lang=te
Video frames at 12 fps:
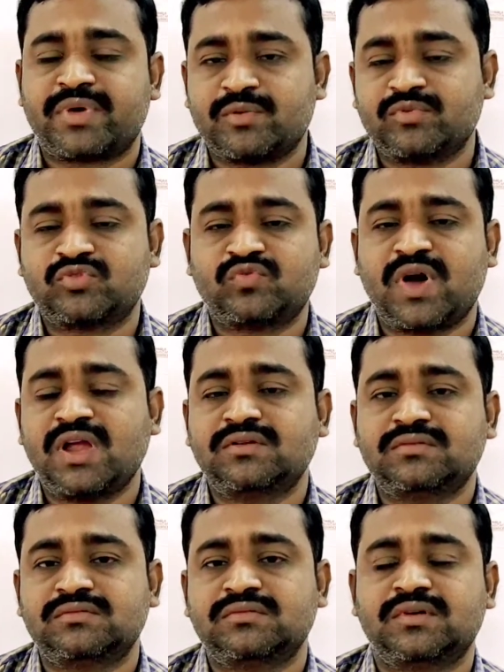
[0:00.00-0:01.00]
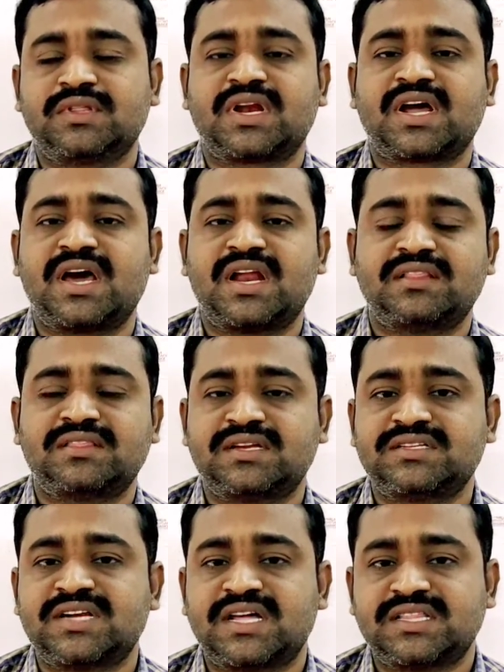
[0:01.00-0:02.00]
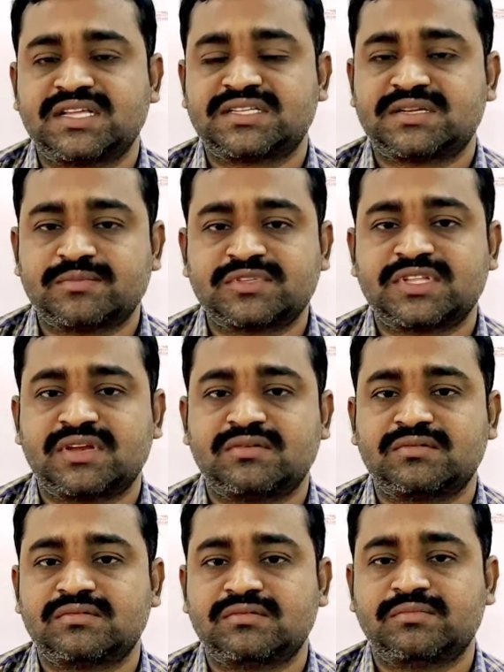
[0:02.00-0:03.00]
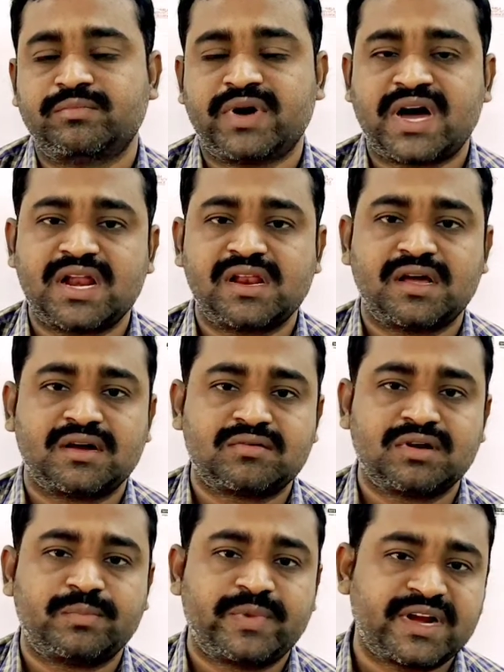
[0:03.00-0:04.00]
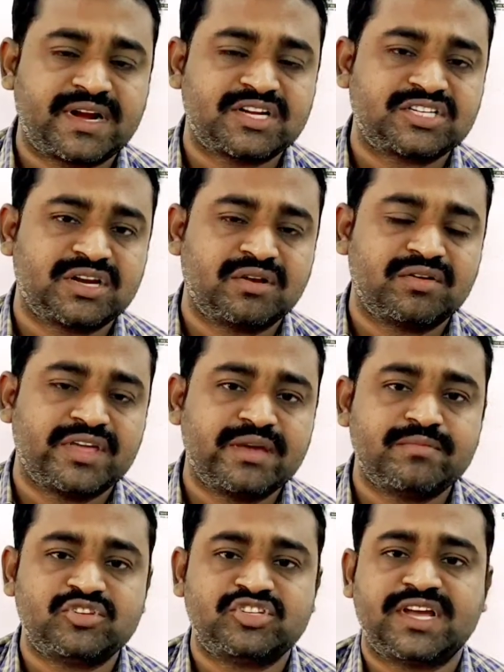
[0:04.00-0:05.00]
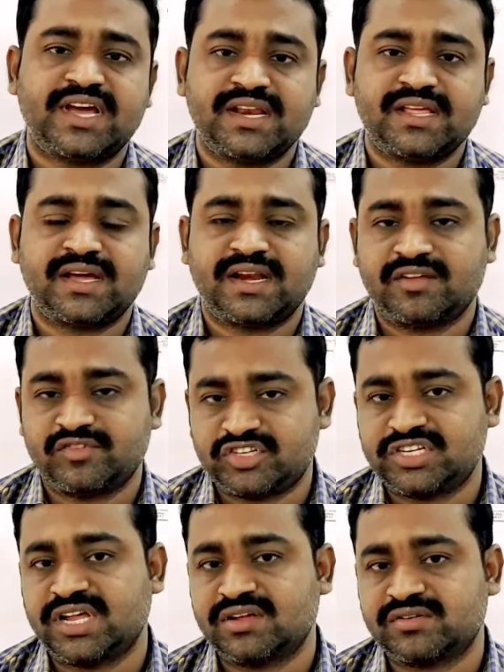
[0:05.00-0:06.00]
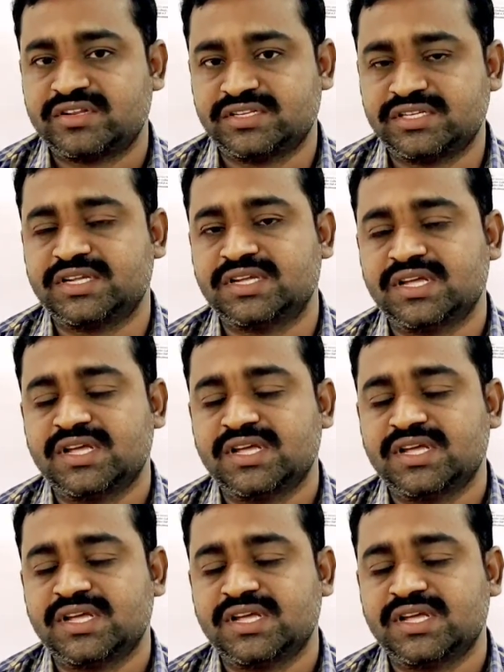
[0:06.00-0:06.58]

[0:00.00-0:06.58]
ప్రభుత్వాలు వివిధ రకాల అంతర్జాతీయ సంస్థలు బాలల హక్కుల పరిరక్షణలో ఏం చేయాలి అన్న విషయాల గురించి